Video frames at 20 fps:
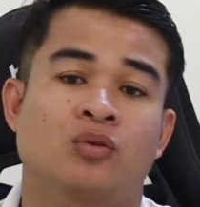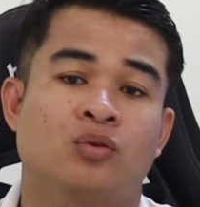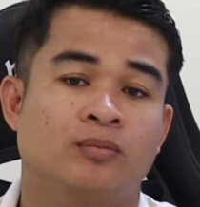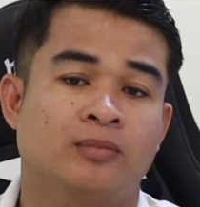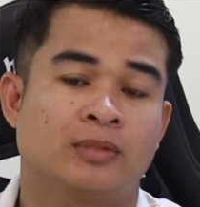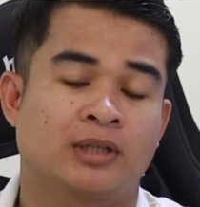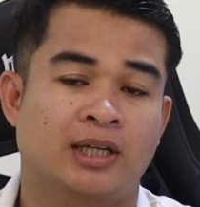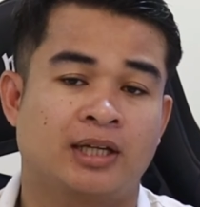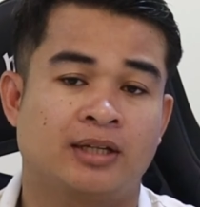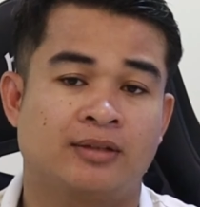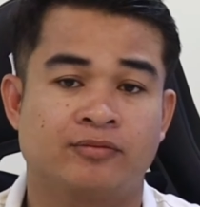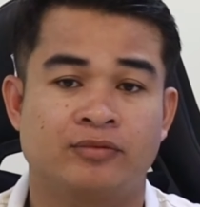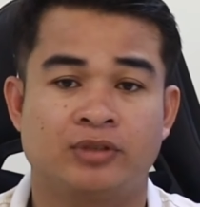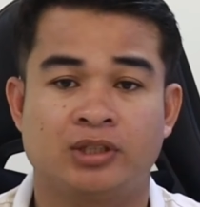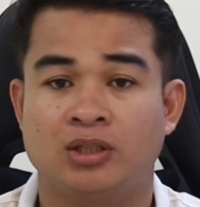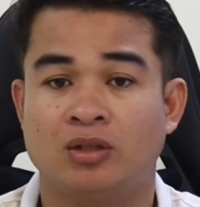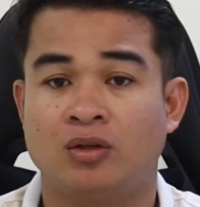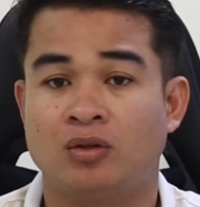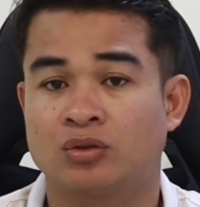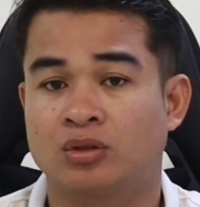cùng một kênh
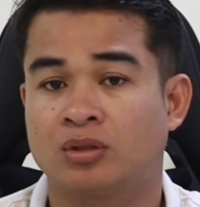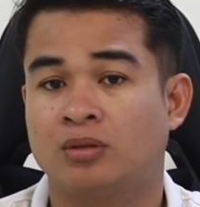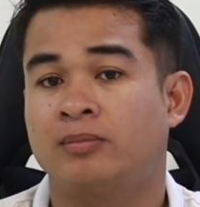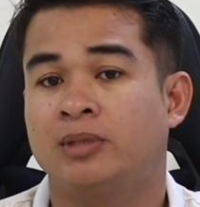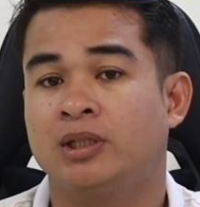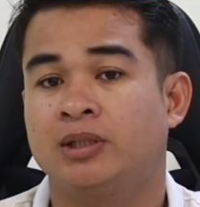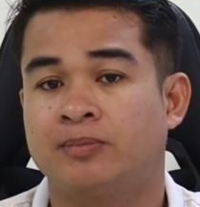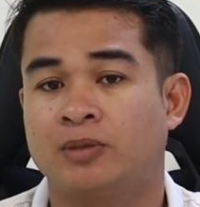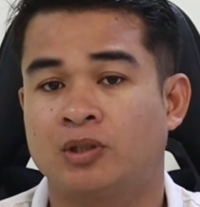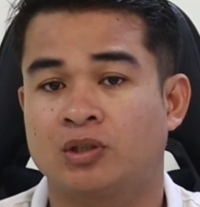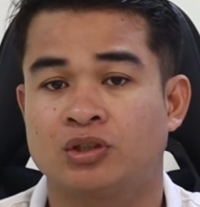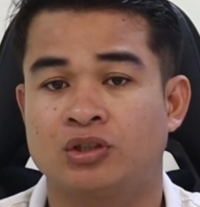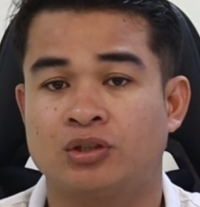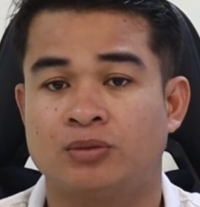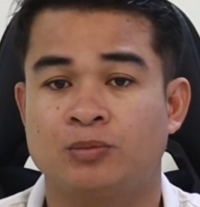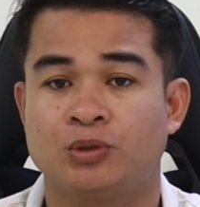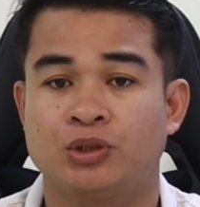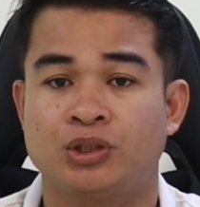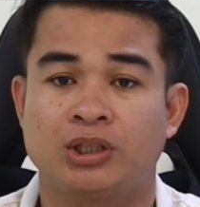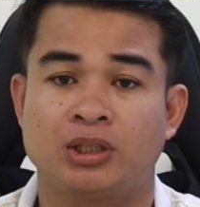video thông mấy phần cho
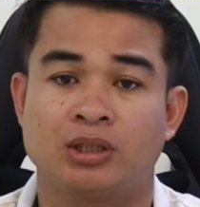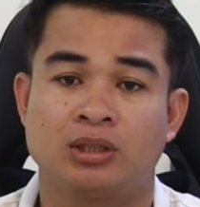mùi